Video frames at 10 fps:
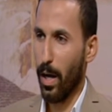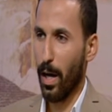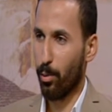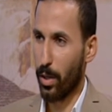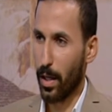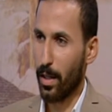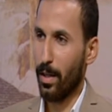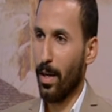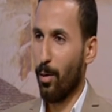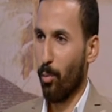او يعني
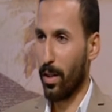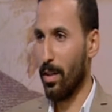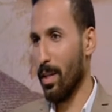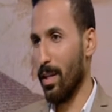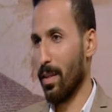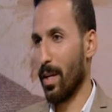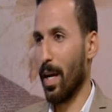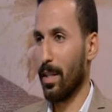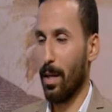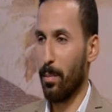واخدين
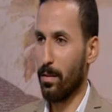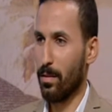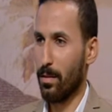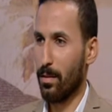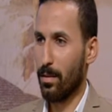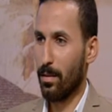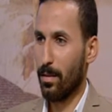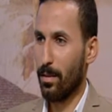الاتجاه ده بس اتوجه